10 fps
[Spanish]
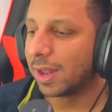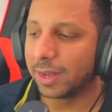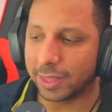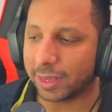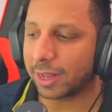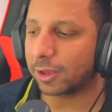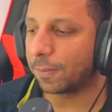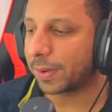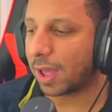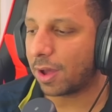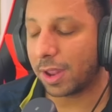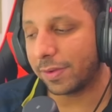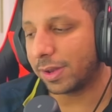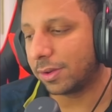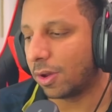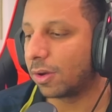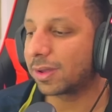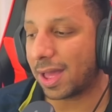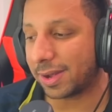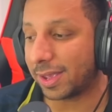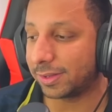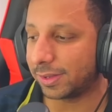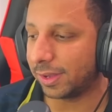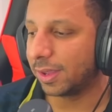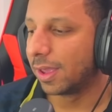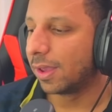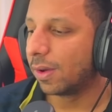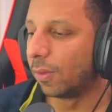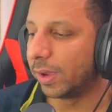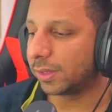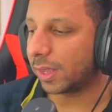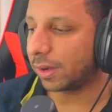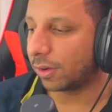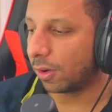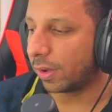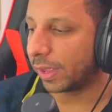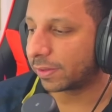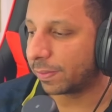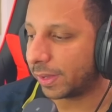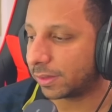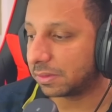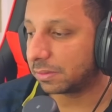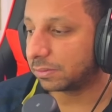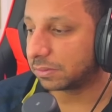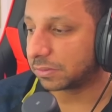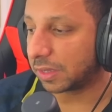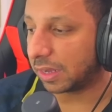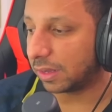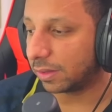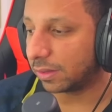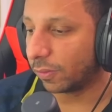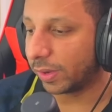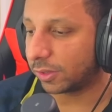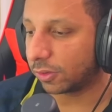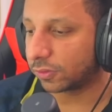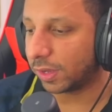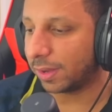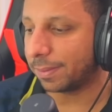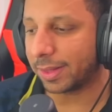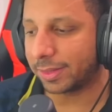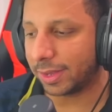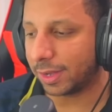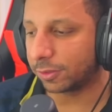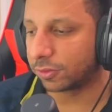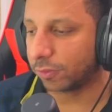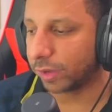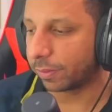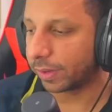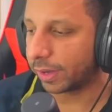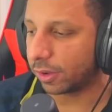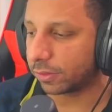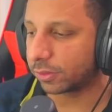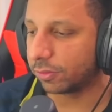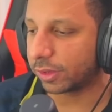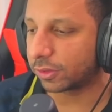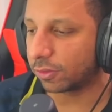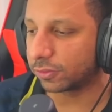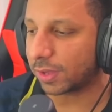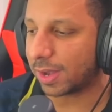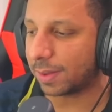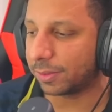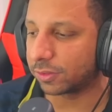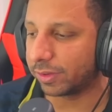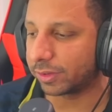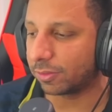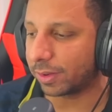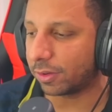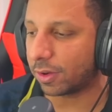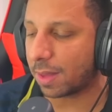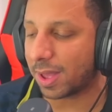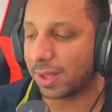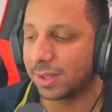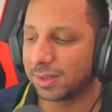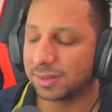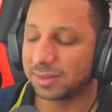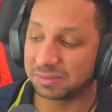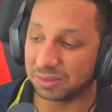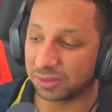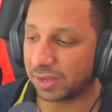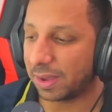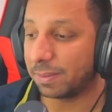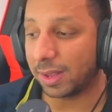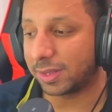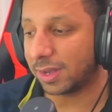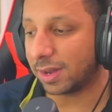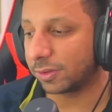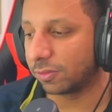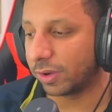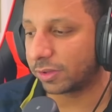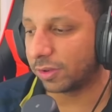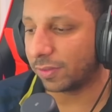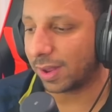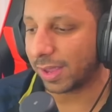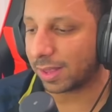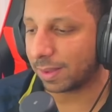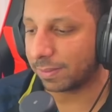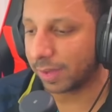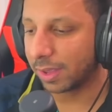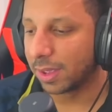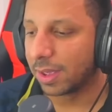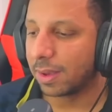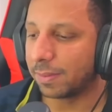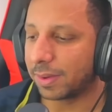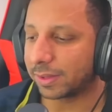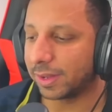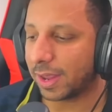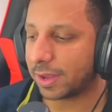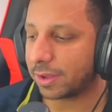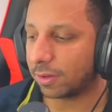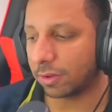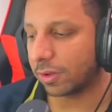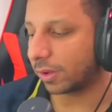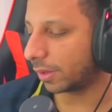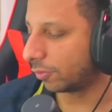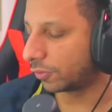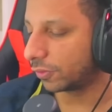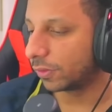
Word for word: Lincoln he comprado. Neville, no. Carragher, sí. Winter, no. Smith, sí. Wilson, sí. Martini, por supuesto. Pereoso, por supuesto. González, por supuesto. Manolo Lama, no sé. Martini, por supuesto. Y Balaguer también. Brasileño, no creo que es mucho.